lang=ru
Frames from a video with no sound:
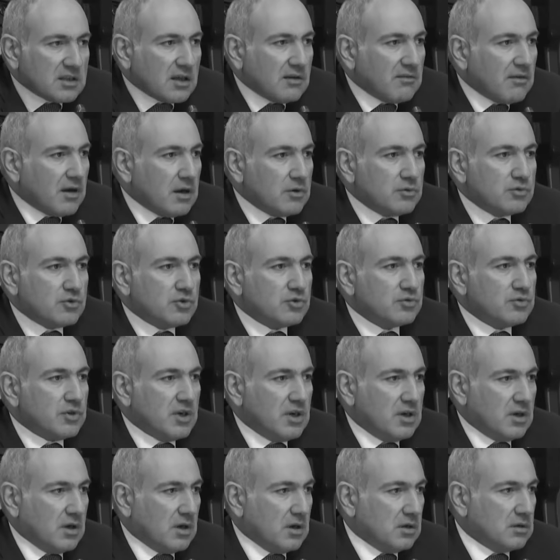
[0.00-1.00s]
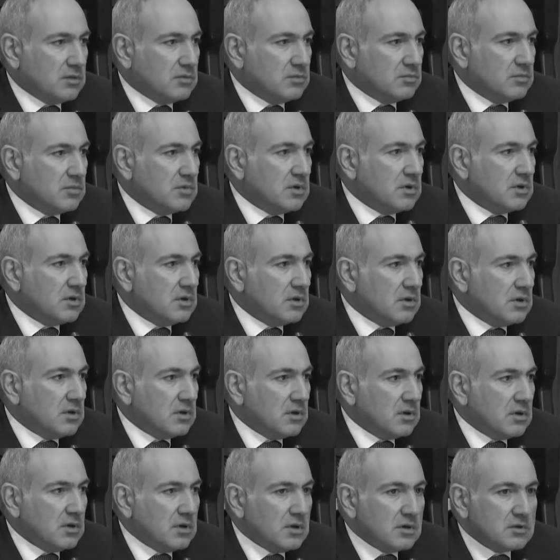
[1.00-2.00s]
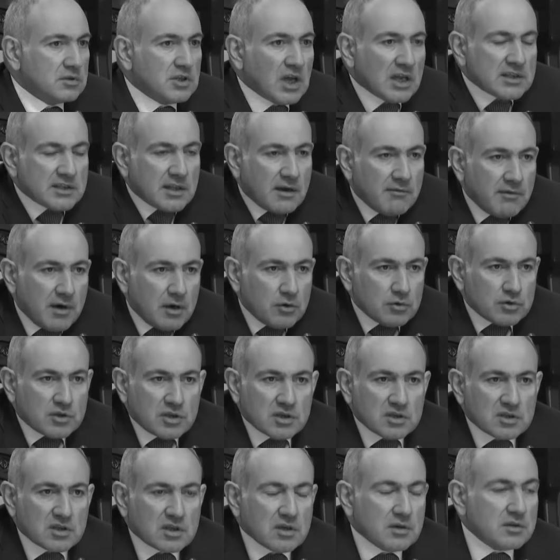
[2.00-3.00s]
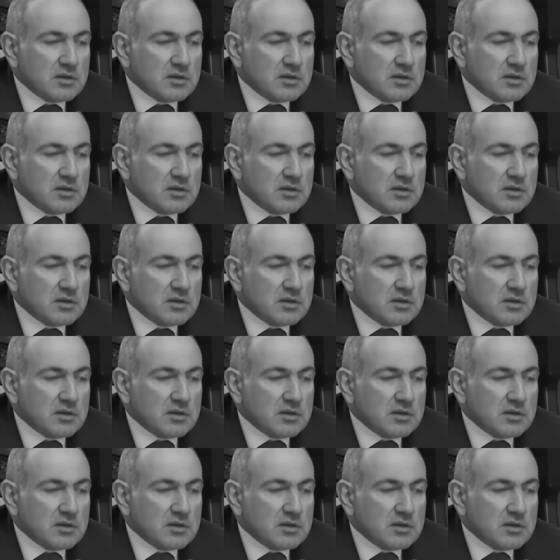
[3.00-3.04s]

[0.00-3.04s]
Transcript: Некоторые судебные процессы длятся уже